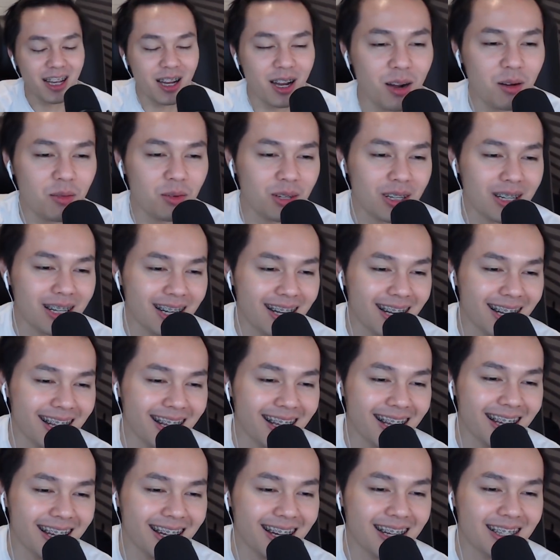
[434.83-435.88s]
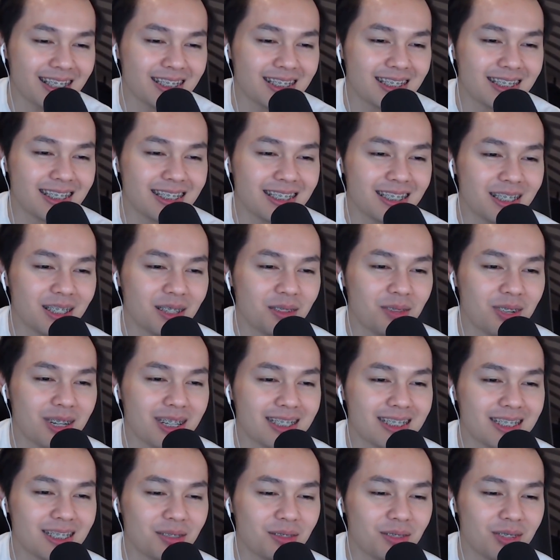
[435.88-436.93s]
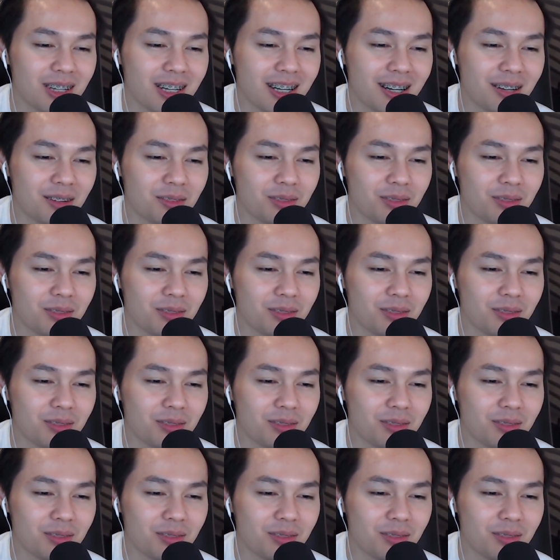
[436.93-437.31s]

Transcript: Ya ampun ngelek anji majim ya